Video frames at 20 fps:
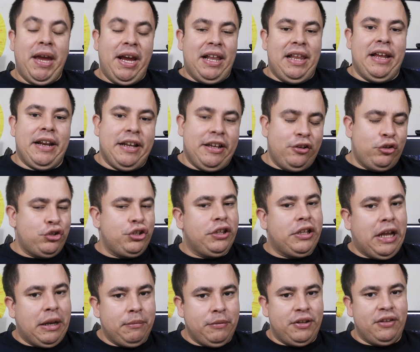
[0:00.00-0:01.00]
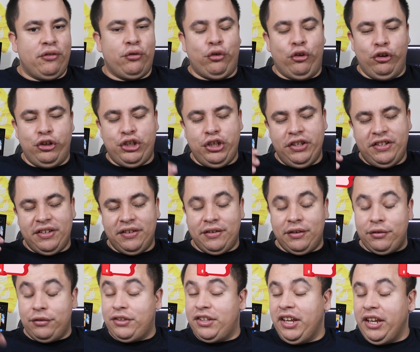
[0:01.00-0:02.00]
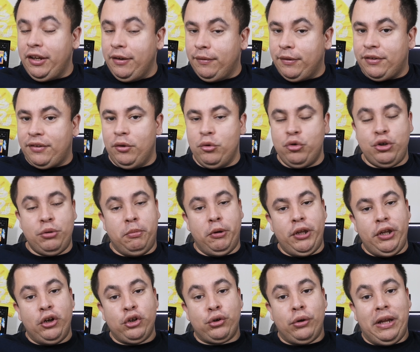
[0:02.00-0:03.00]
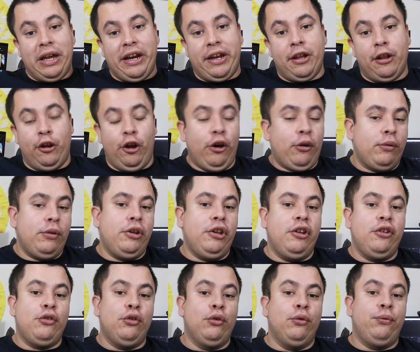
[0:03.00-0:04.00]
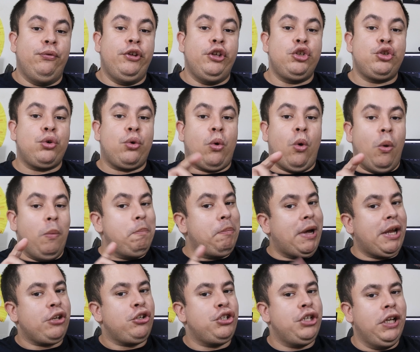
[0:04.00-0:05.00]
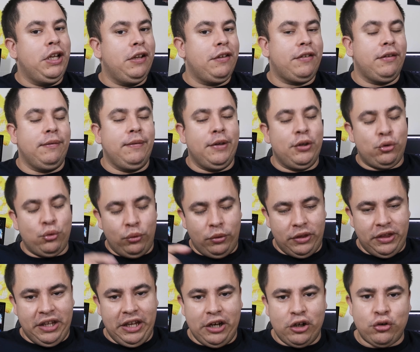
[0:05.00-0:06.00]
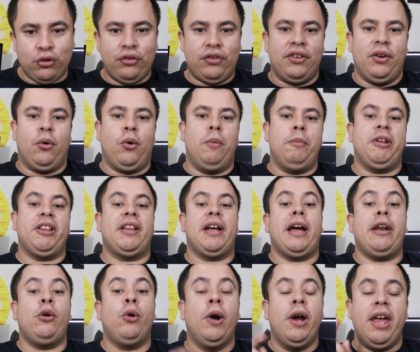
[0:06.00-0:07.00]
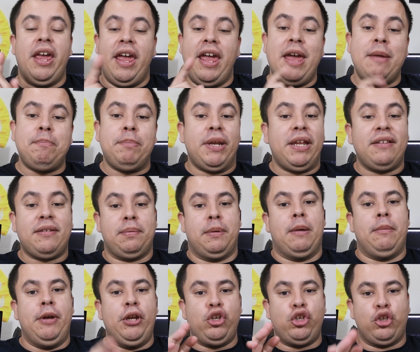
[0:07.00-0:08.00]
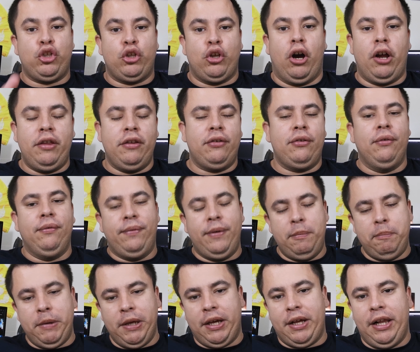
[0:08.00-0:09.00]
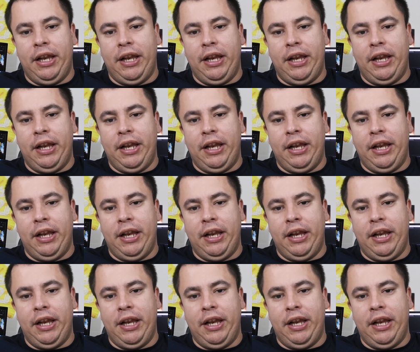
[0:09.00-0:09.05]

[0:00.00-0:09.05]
Bem, galera, antes de darmos as notícias, eu sei que você é um de boa, deixa o like logo no início do vídeo, compartilha esse vídeo, deixa o seu comentário e principalmente torne-se um VIP.